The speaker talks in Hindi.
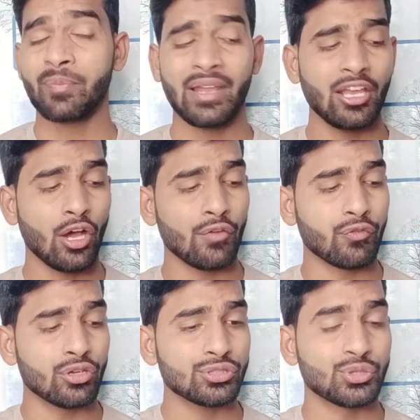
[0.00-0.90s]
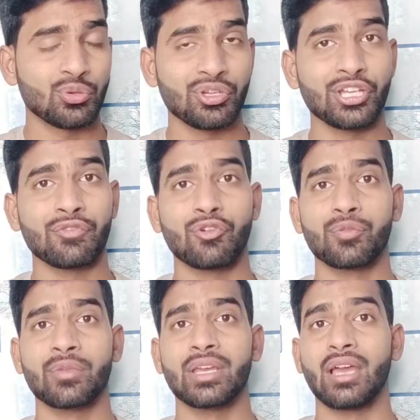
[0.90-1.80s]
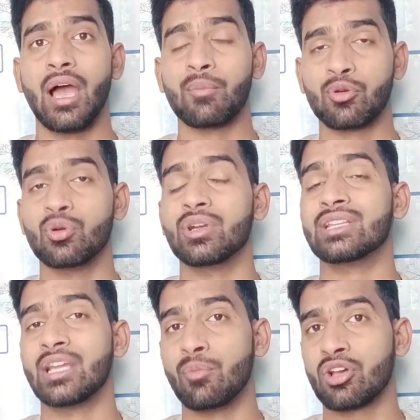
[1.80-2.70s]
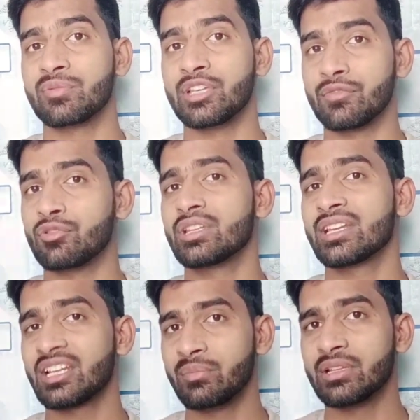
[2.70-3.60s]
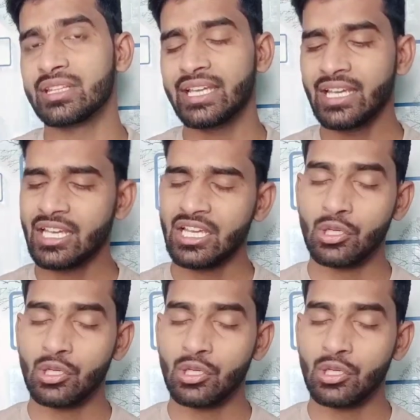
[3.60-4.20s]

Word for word: पहले ऑफकोर्स दोनों ही ईयरफोन में हमको इन द बॉक्स में ईयरफोन देखने के लिए मिलती है